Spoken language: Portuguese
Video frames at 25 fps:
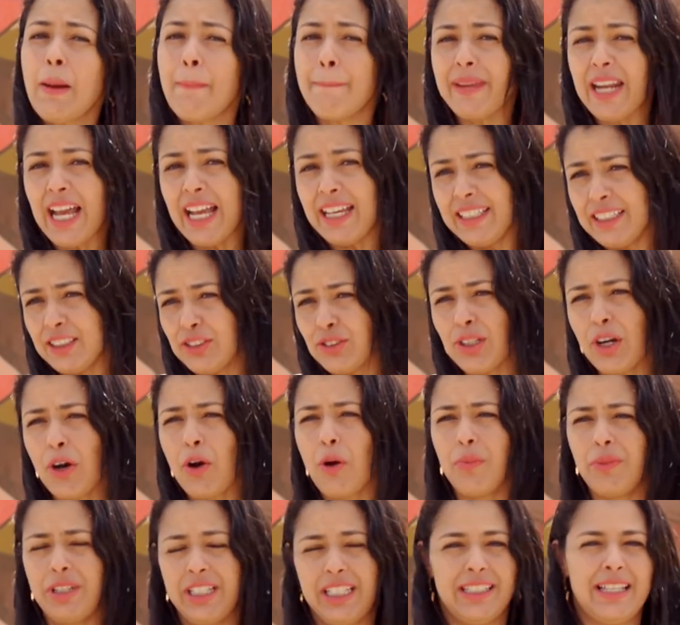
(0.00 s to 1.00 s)
Para isso, a
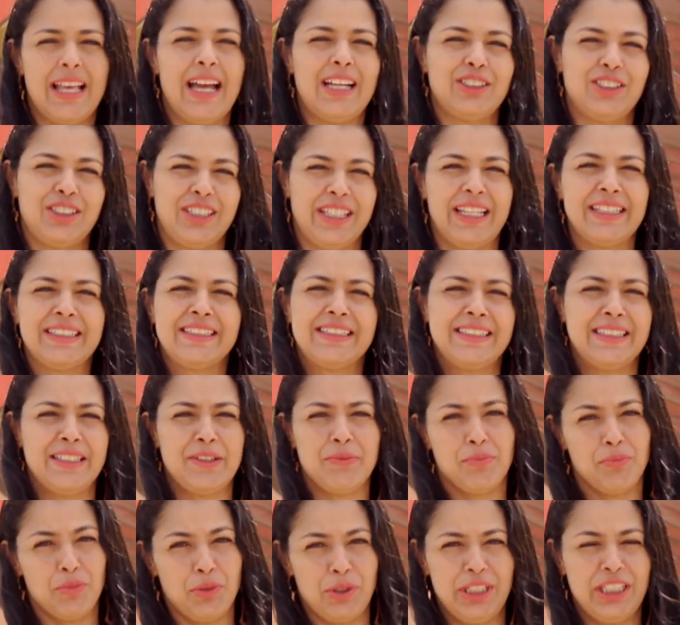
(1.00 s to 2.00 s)
comunidade tem que se
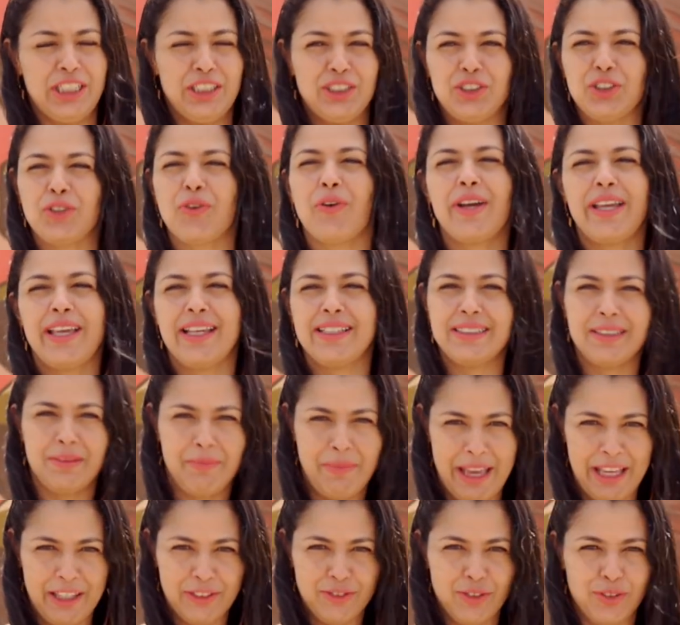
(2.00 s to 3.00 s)
munir de
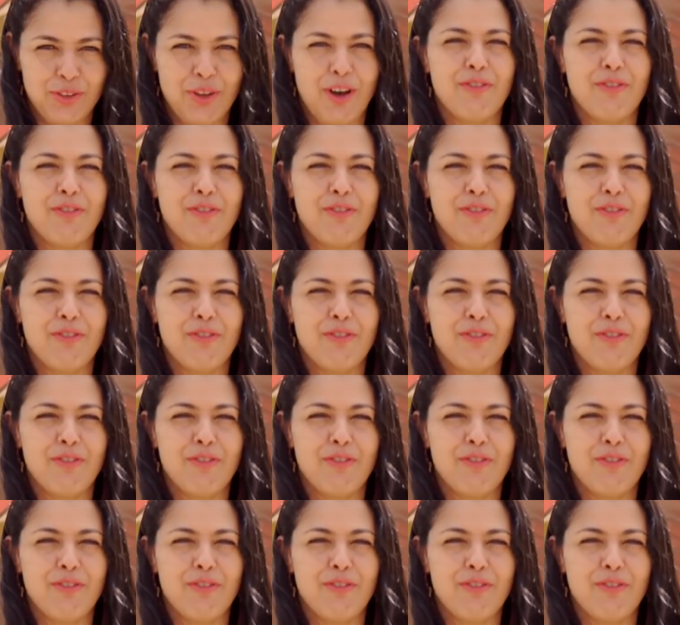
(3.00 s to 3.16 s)
conhecimento.